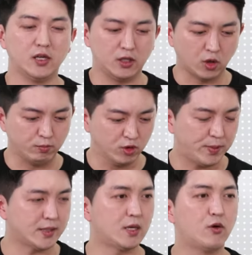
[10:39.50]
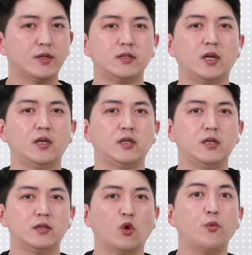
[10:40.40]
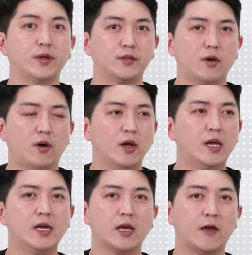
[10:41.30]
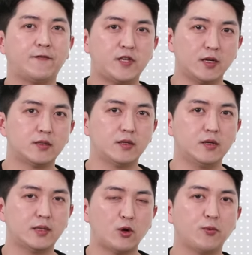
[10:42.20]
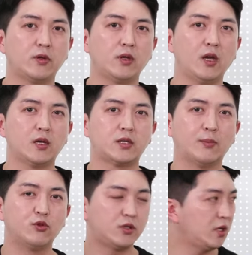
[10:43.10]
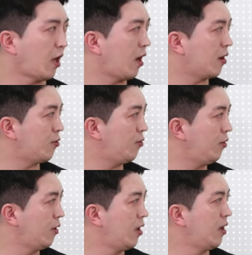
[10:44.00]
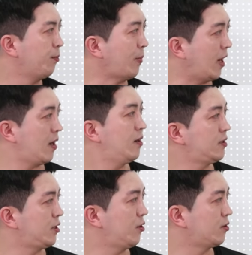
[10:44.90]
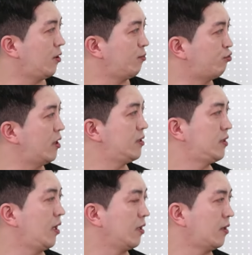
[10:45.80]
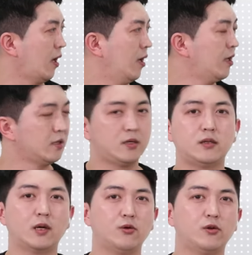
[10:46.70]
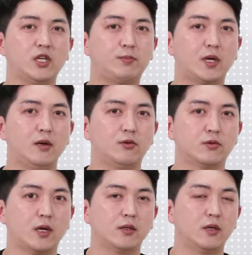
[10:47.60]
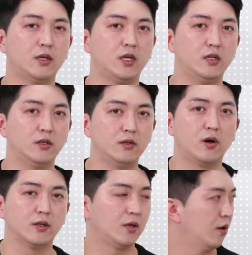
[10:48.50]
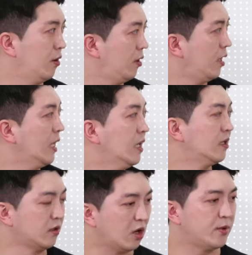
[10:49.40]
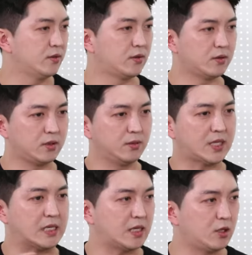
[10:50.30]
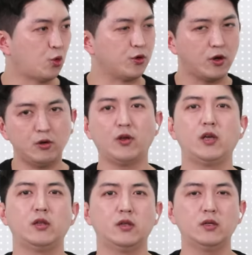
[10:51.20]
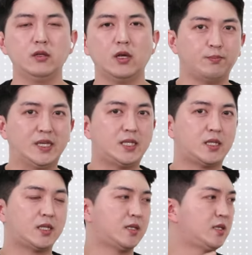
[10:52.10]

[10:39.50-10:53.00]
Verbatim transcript: 이 전문 파산 관제인이 들어오면서 FTX를 새롭게 재부팅해 갖고 매각을 시켜서 부활시키겠다. 네. 실제로 입찰도 상당히 있는 것 같아요. 그러면서 지금 자산이 동결돼 있는 빚